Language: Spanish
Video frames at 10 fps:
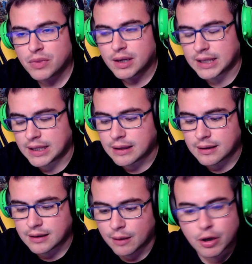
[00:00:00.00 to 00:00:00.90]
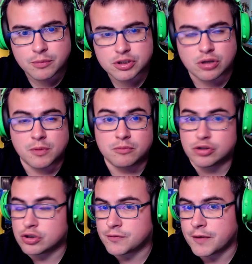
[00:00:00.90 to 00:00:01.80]
Y, y bueno, pues como
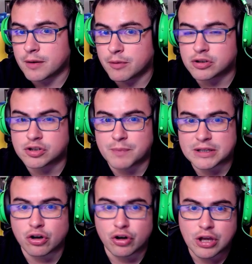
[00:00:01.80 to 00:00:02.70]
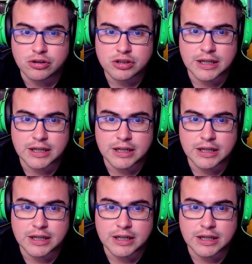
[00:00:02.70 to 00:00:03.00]
muchos fenómenos meteorológicos,